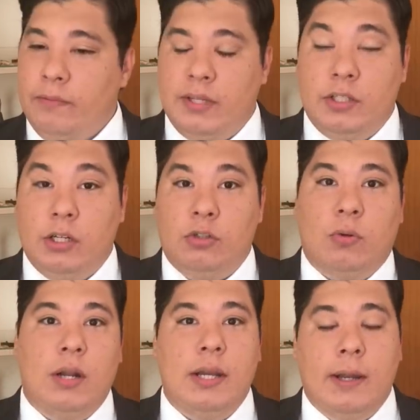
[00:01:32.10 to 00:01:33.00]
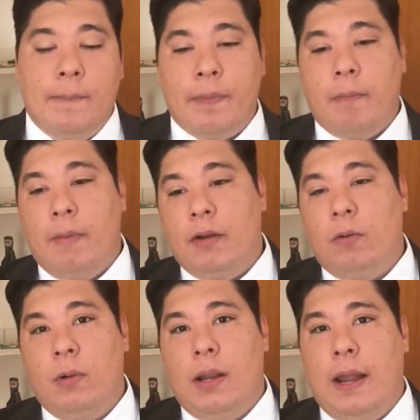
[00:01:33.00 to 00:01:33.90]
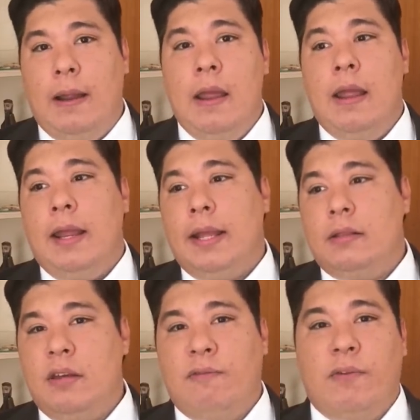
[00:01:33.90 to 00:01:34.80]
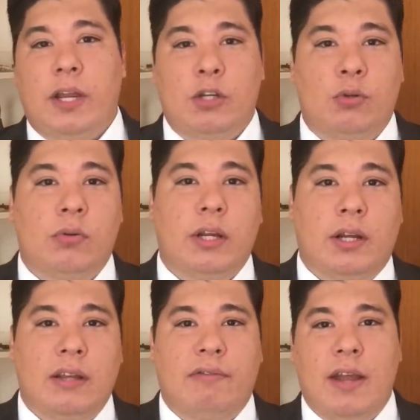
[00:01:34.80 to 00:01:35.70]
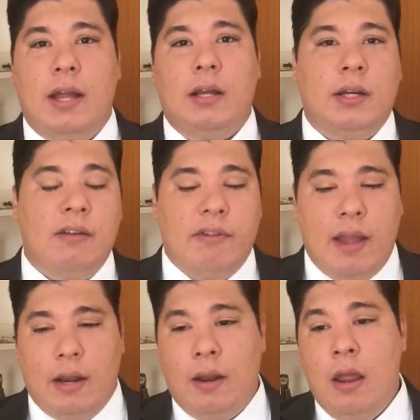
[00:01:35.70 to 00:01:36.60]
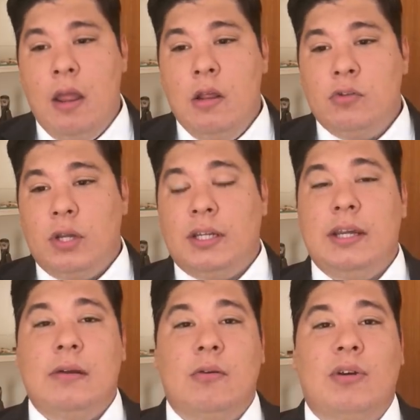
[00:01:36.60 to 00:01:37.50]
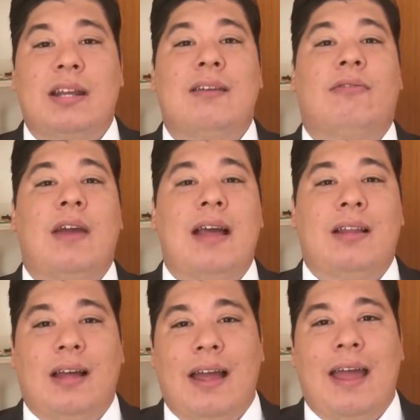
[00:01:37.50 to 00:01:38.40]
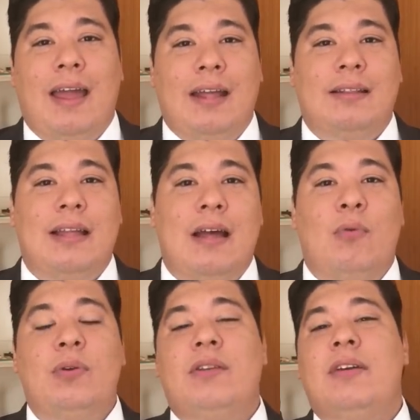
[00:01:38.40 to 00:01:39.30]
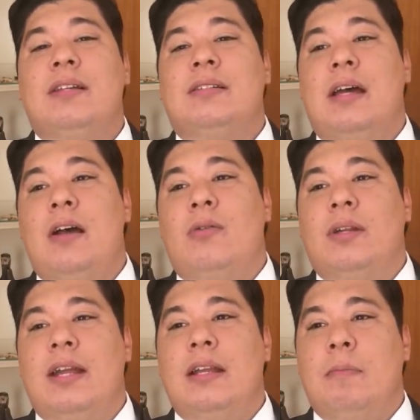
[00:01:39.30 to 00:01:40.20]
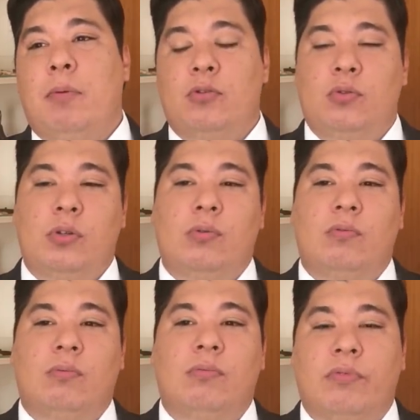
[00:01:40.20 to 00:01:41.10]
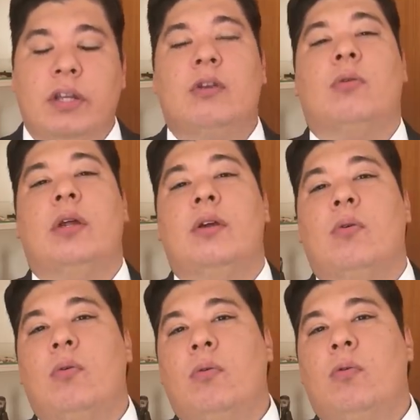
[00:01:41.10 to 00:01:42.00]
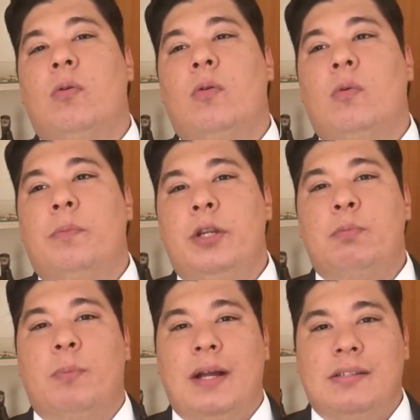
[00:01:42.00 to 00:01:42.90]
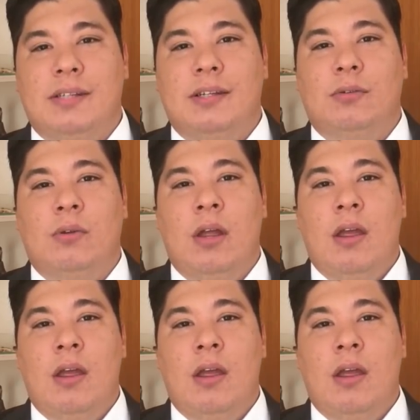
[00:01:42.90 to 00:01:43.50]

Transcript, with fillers: É, você tinha que escolher. Mas vamos lá. Entre Freixo e Crivella, Crivella. Só que o Crivella é da Universal, né? Ele possui um vínculo aí com o Bispo Macedo.